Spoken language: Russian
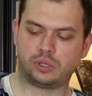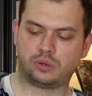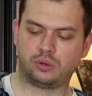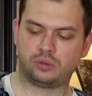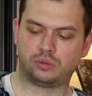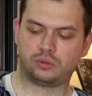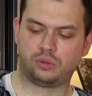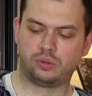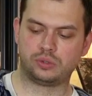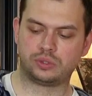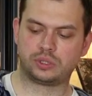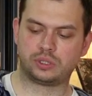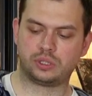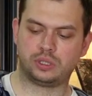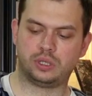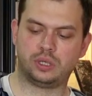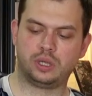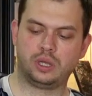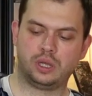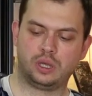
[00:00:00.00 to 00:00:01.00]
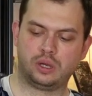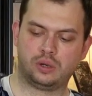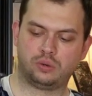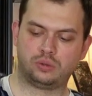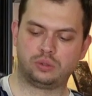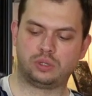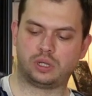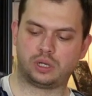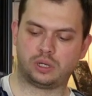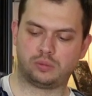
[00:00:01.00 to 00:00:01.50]
такой толстый,
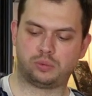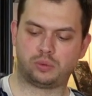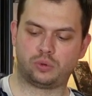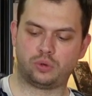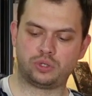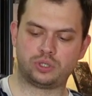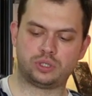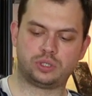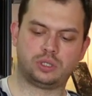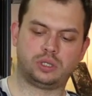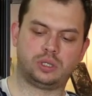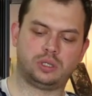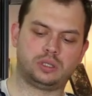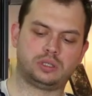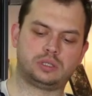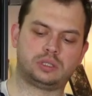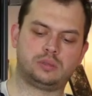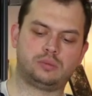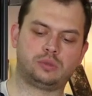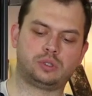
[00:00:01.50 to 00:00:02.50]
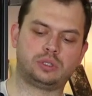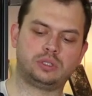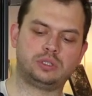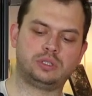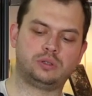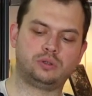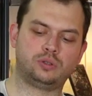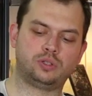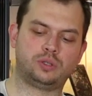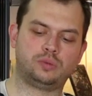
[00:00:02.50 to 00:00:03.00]
ударопрочный, с
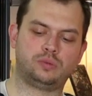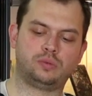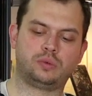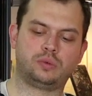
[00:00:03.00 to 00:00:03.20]
амортизирующими